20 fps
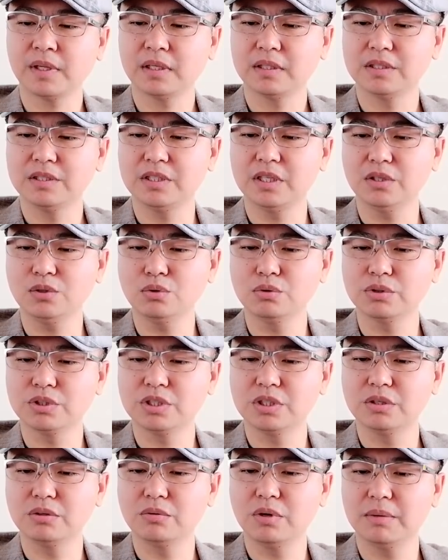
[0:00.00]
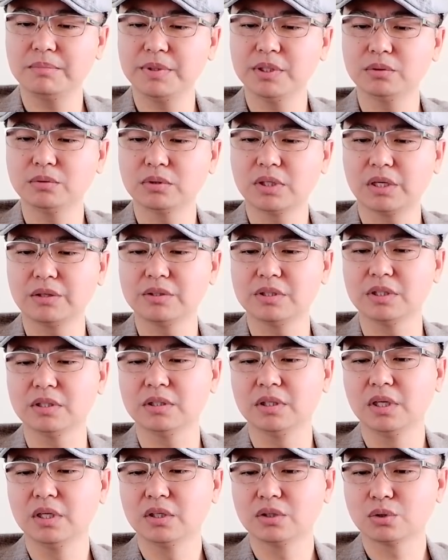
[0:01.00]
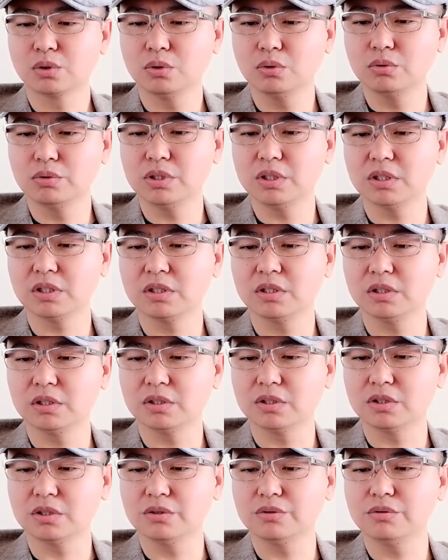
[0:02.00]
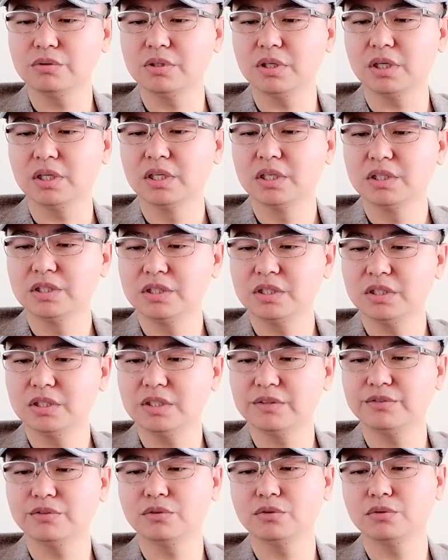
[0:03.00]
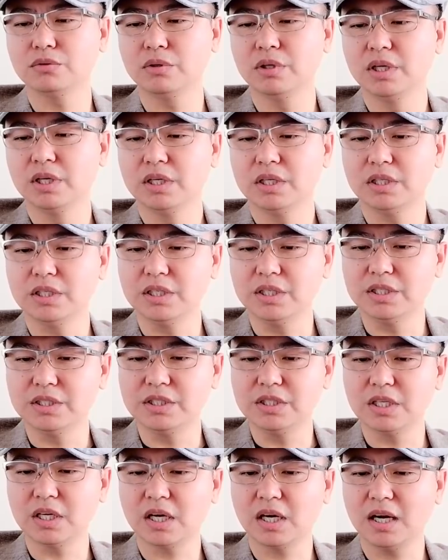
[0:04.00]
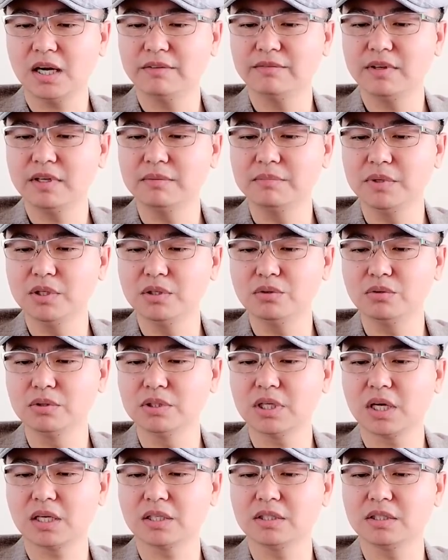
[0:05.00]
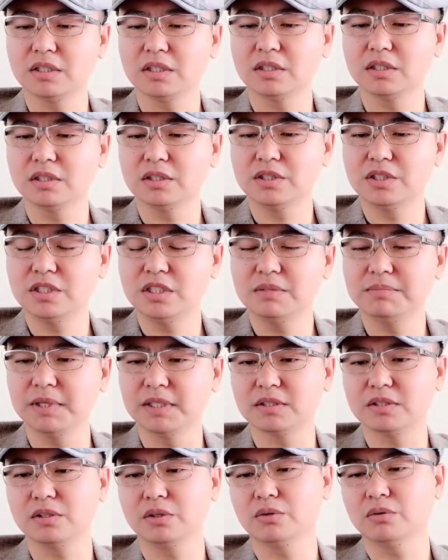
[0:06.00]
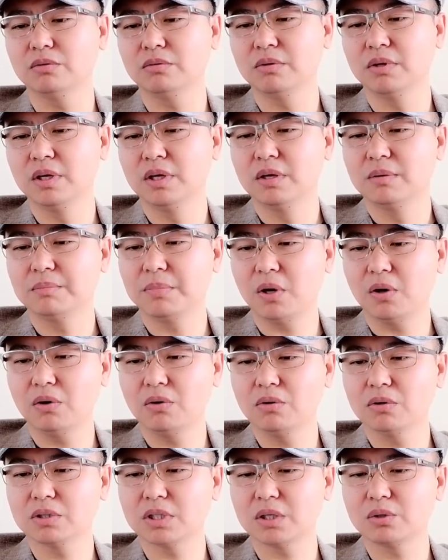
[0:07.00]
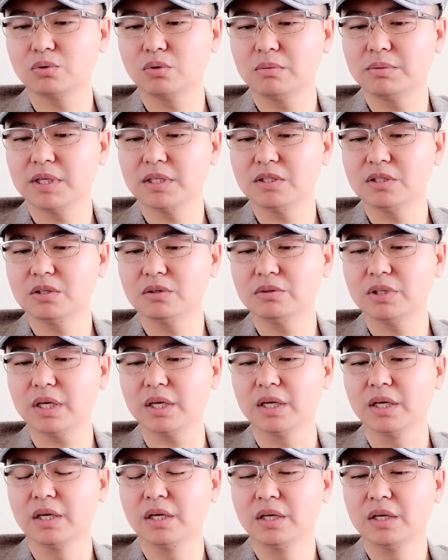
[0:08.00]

结束新冠病毒大流行、促进可持续的经济复苏以及捍卫民主价值和基本自由，包括在多边机构内。